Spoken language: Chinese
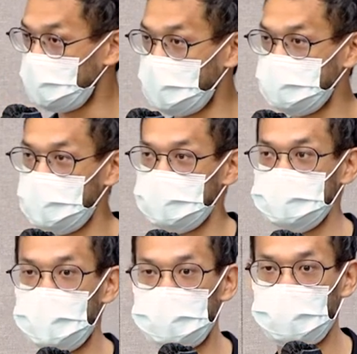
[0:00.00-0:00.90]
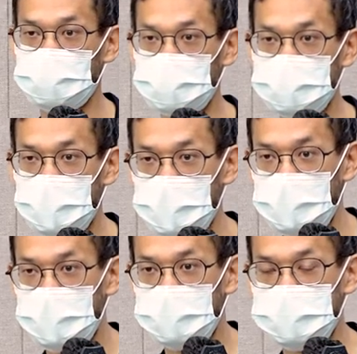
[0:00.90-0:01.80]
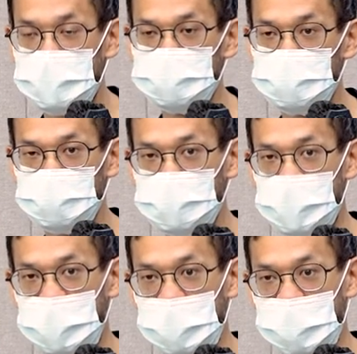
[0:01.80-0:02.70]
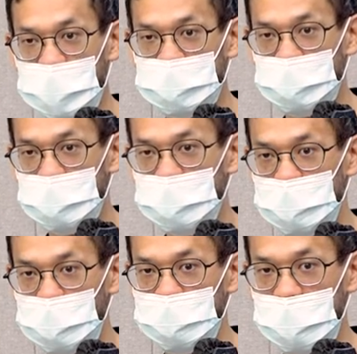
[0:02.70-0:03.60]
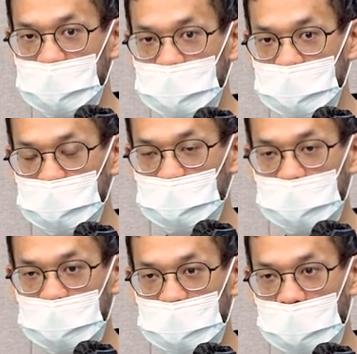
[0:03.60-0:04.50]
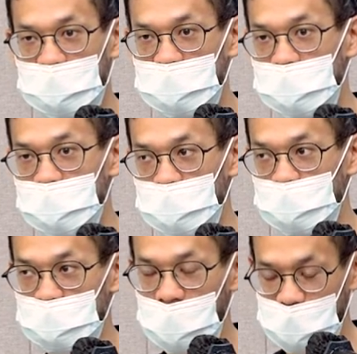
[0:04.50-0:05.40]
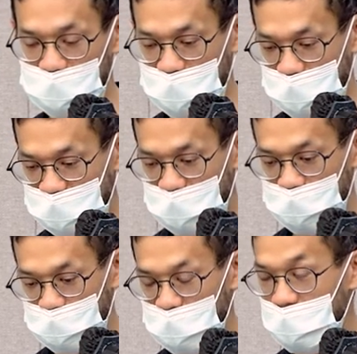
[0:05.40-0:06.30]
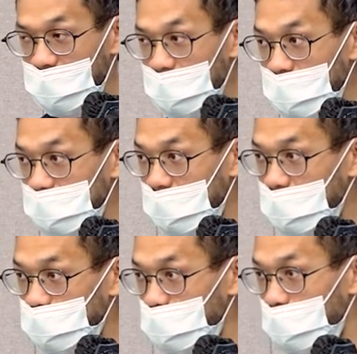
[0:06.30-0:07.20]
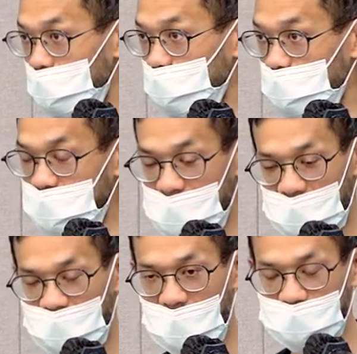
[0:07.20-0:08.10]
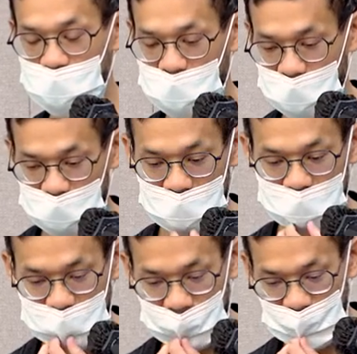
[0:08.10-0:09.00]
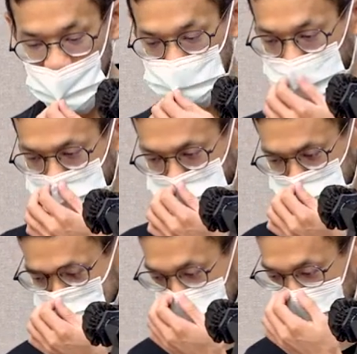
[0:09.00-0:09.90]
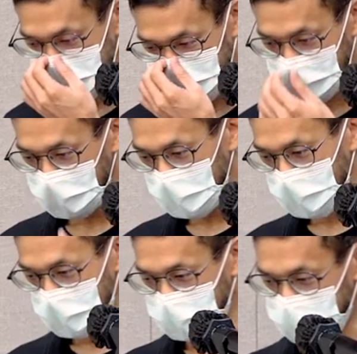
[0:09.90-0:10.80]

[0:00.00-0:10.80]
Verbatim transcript: 还是在跟大家讨论啊，你在做多平台开发的时候的一些痛点，以及我们用 c o l l i n 这个技术可以怎么样协助你在做多平台开发的时候可以更轻松一些哦。那